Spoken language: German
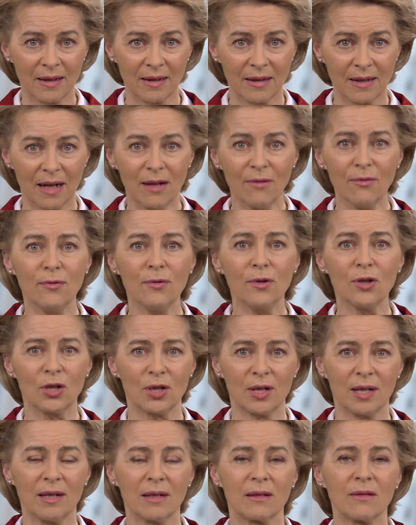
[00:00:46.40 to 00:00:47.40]
Dafür
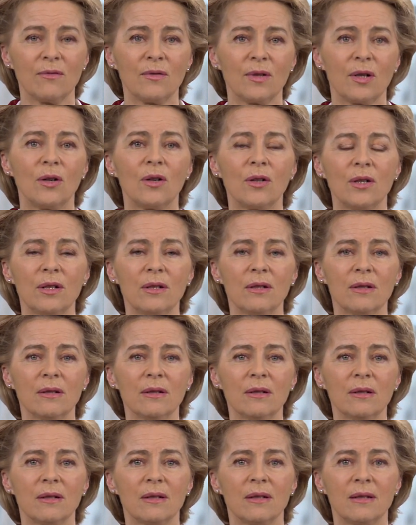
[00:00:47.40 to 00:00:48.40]
starten wir
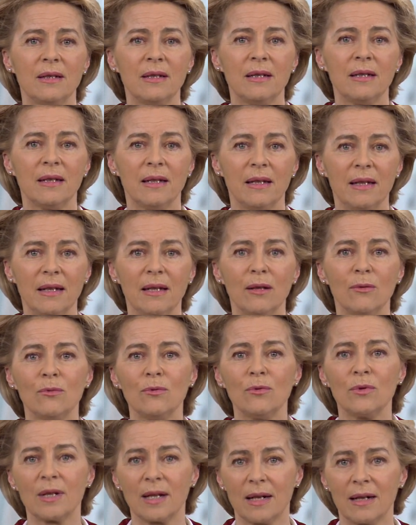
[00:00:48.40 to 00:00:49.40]
heute die
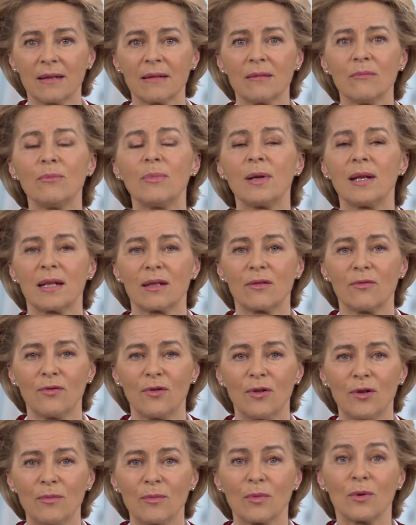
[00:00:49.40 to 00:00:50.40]

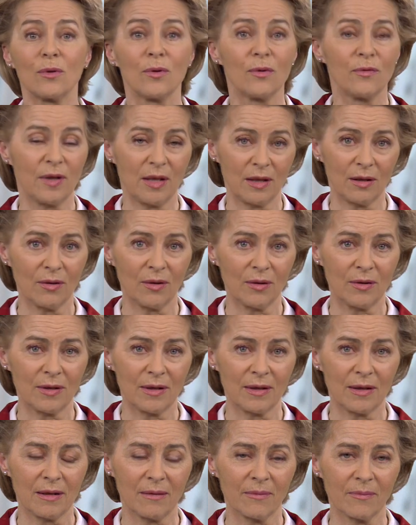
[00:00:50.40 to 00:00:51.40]
EU-Datenplattform
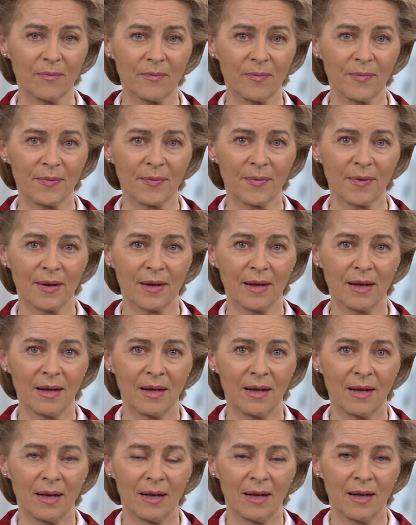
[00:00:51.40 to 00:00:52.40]
Covid-19.
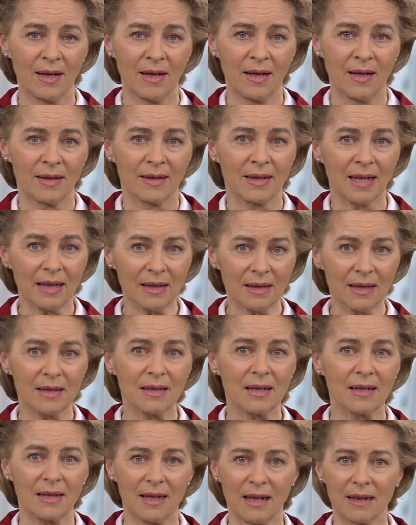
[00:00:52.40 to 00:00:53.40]
Dank
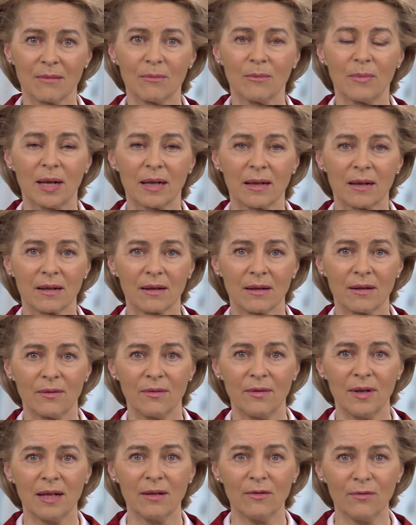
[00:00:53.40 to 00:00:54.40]
dieser Datenbank
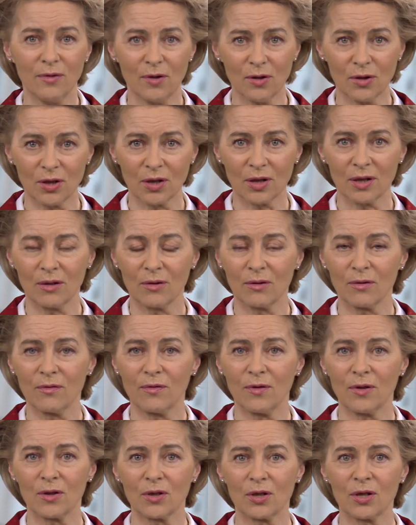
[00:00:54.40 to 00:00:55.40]
werden Forscherinnen und
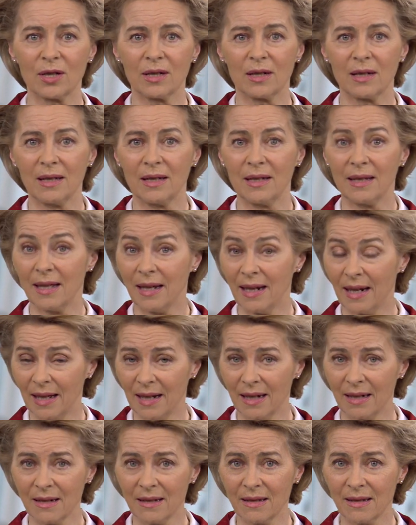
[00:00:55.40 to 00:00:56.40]
Forscher in der
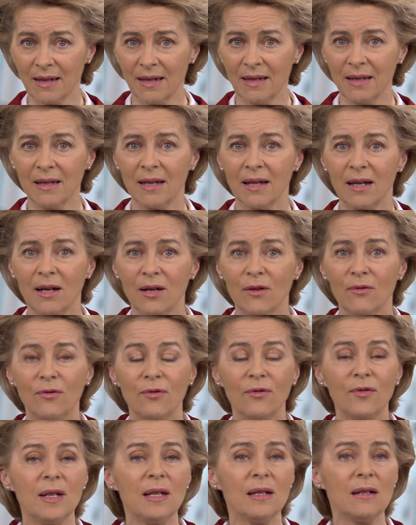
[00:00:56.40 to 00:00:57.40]
Lage sein,
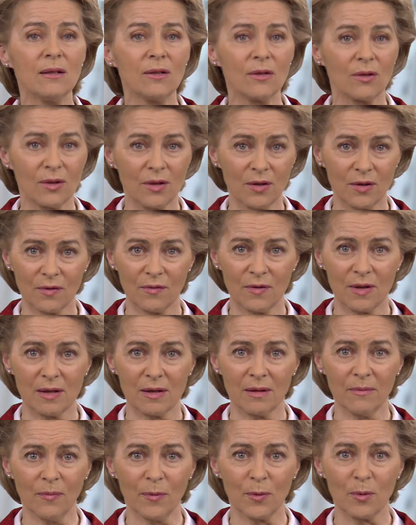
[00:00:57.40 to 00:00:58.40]
viel neues
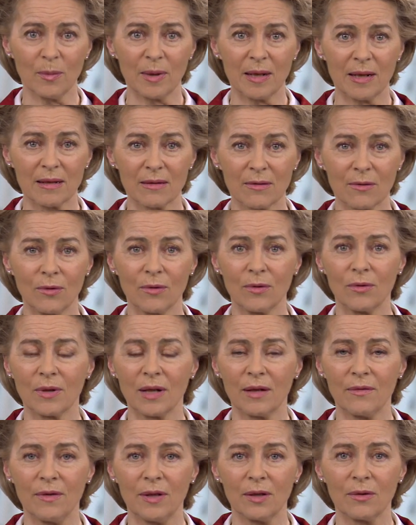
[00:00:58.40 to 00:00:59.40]
Wissen über das
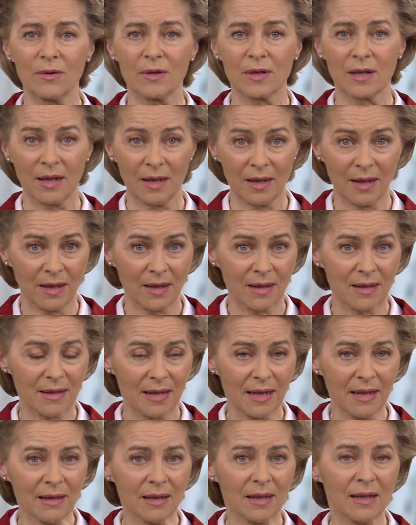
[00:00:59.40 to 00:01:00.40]
Coronavirus
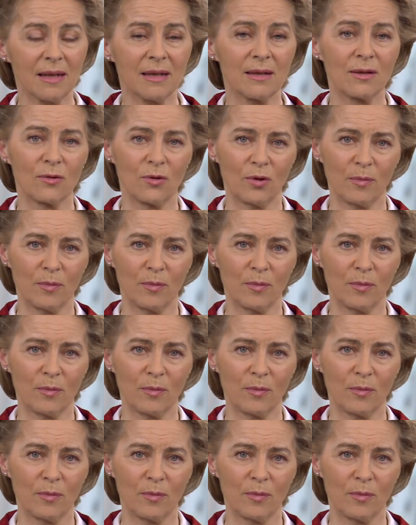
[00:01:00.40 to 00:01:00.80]
zentral zu